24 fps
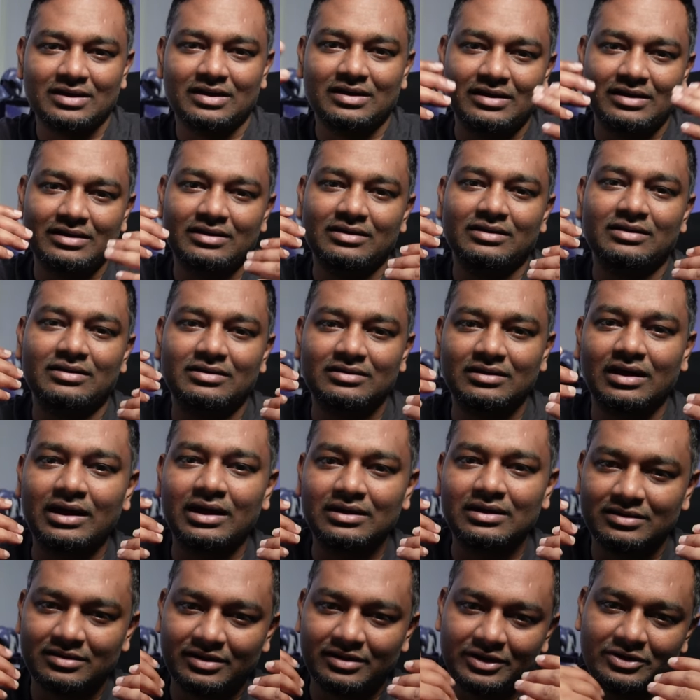அண்ட் ஐ
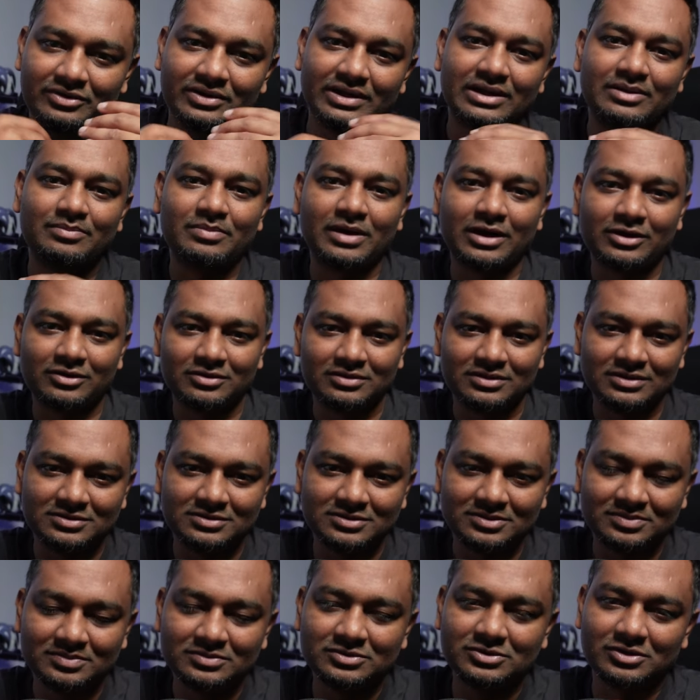ட்ரை டு கெட் பேக் டு
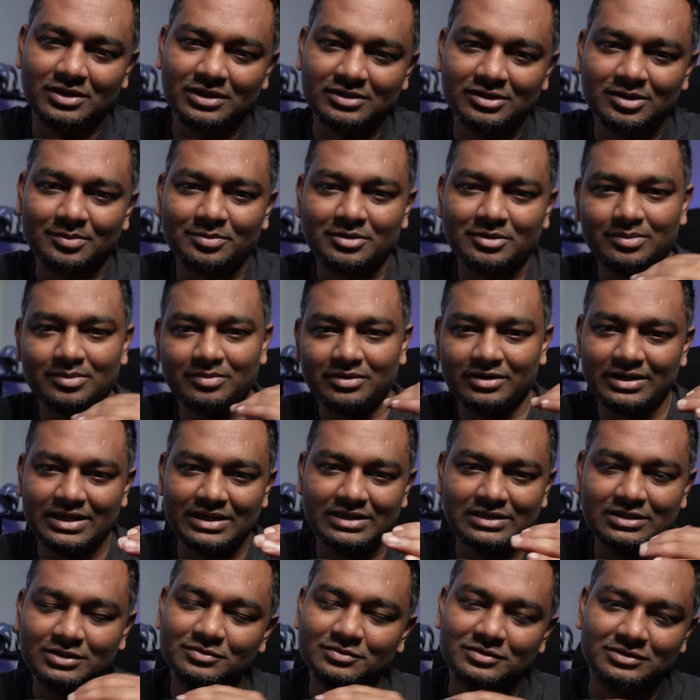ரிதம் ஸோ அதுக்கப்புறம் நம்ம
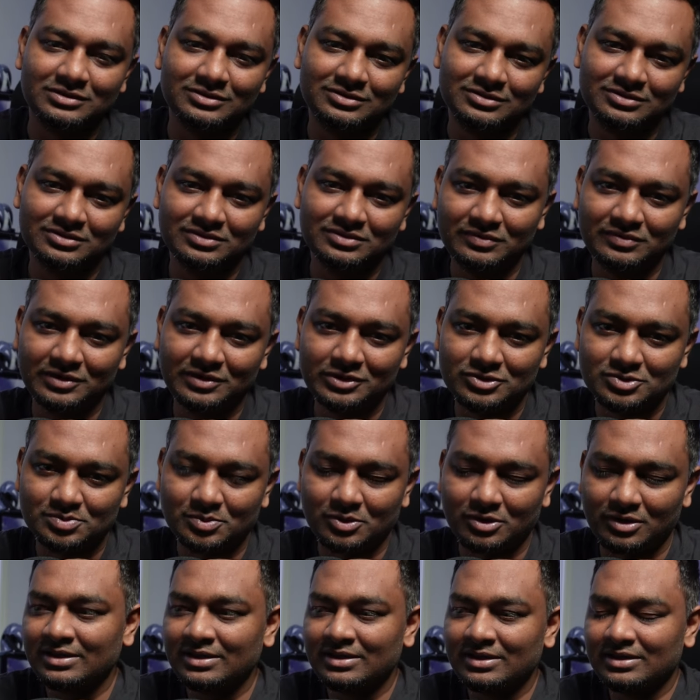டெய்லியும் வந்து வீடியோஸ்
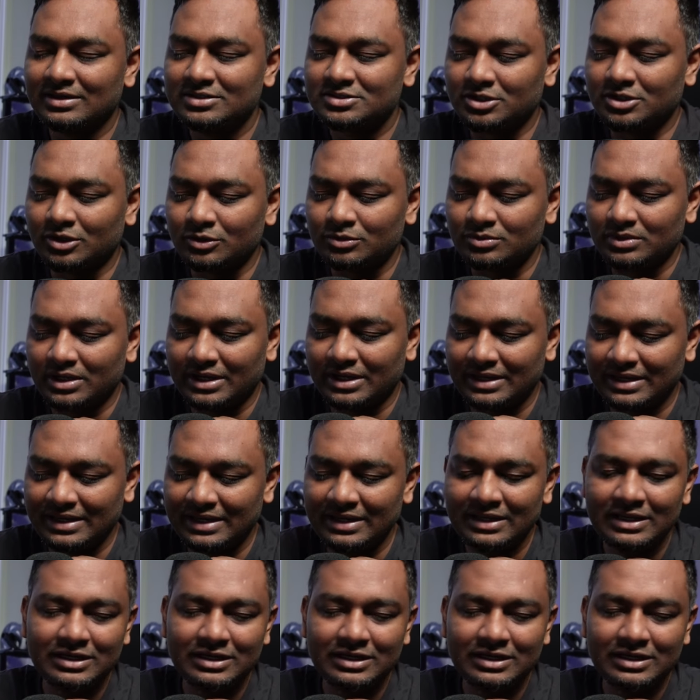போடலாம் ஸோ இன்றைக்கி